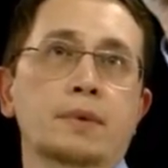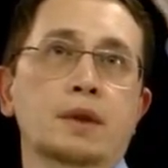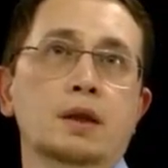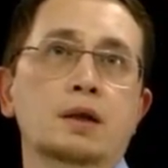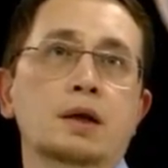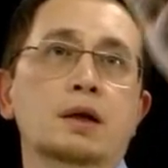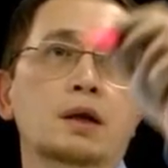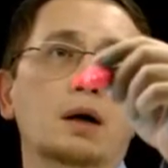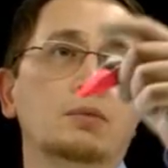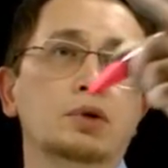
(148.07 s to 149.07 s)
на
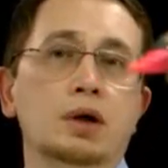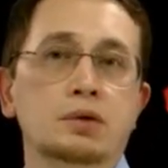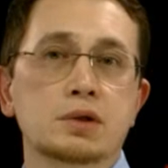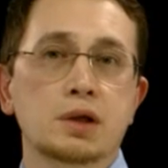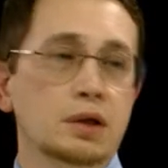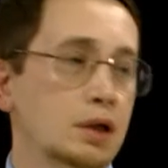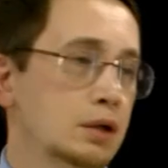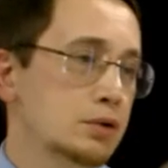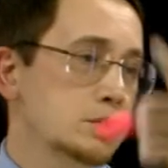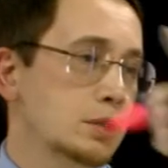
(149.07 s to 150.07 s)
рекламу, да, то есть деньги,
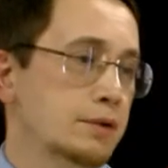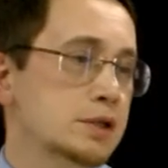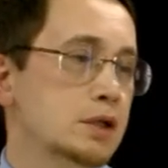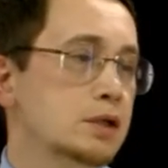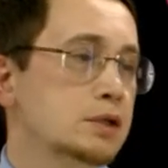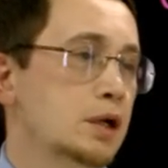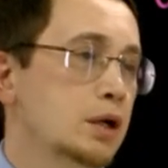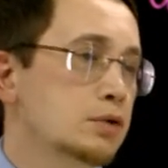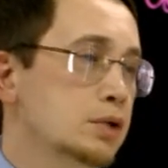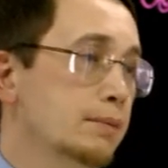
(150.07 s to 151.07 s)
то есть, соответственно, они
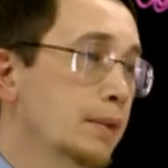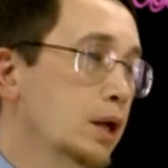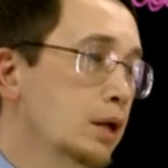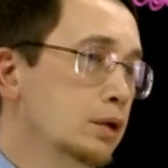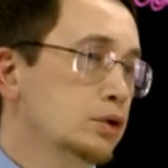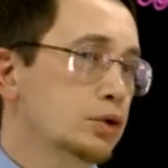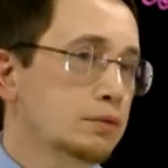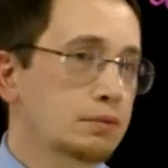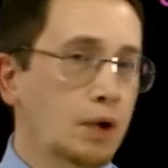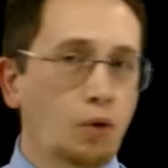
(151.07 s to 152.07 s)
теряются. Значит,
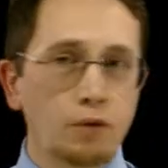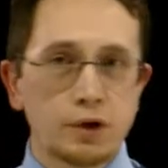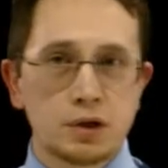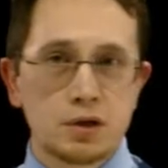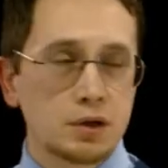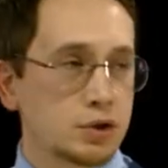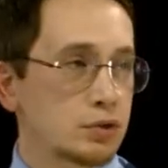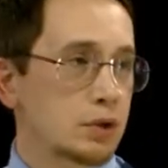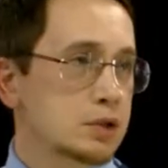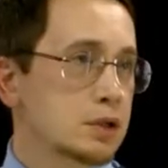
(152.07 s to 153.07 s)
какой выход из этой
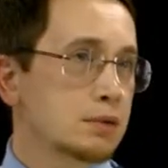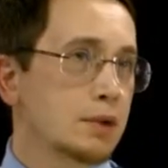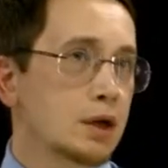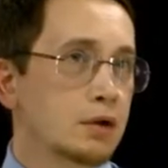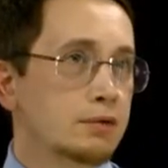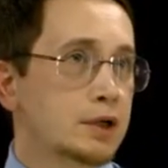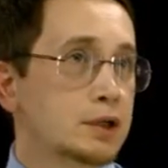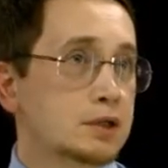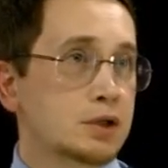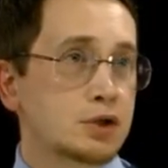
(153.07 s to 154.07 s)
ситуации? Выход
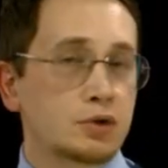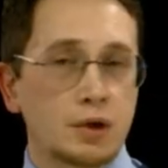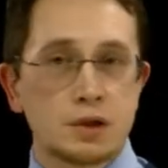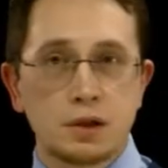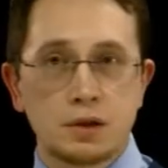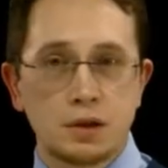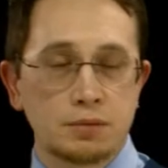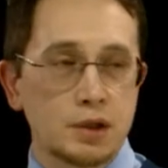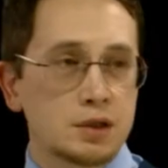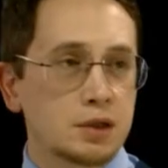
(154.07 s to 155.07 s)
из этой ситуации, на самом
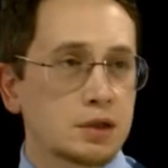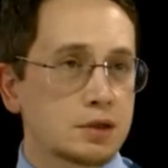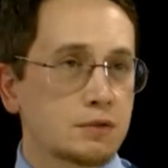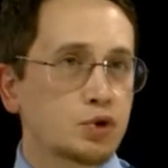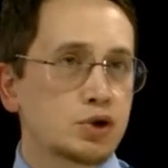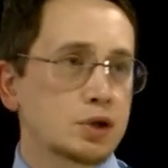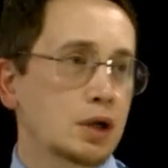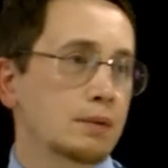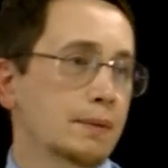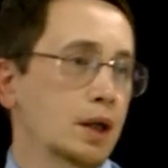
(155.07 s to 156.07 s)
деле, состоит из двух
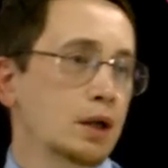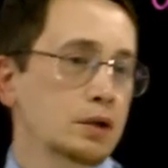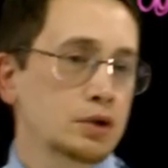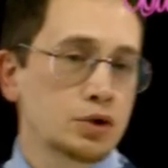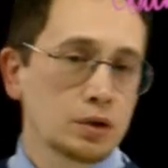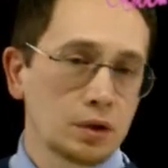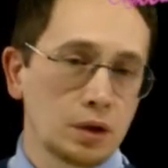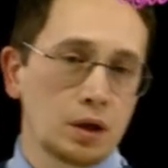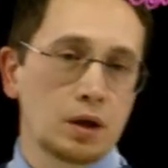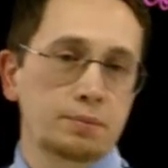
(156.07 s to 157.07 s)
частей. Значит,
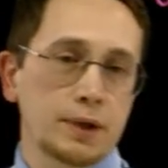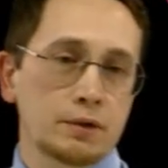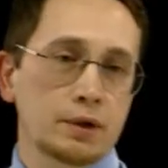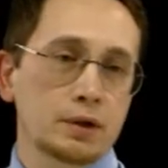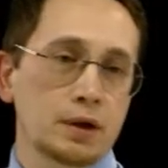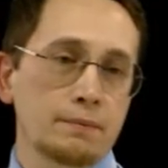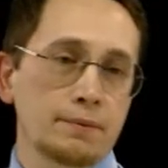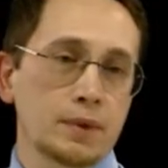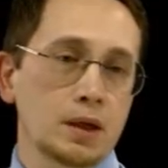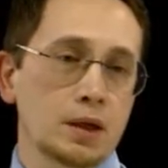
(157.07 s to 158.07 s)
э, первое, да,
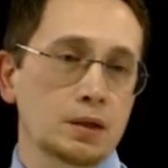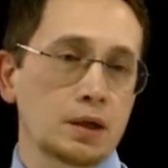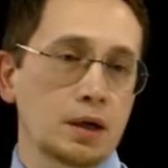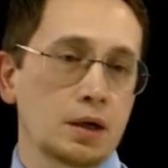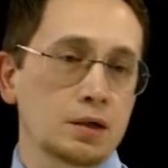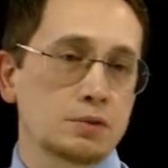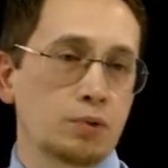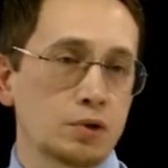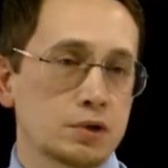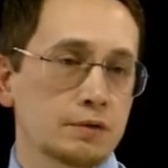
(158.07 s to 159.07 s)
это
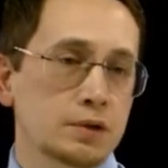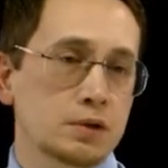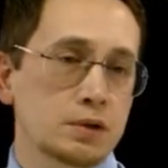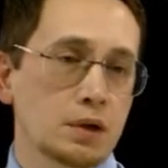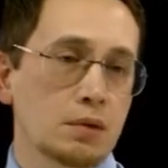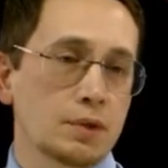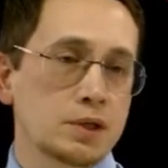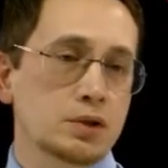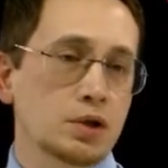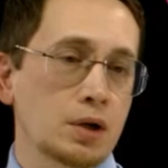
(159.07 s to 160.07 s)
использовать э,
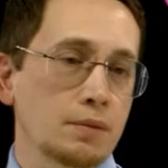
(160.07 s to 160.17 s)
мессенджеры.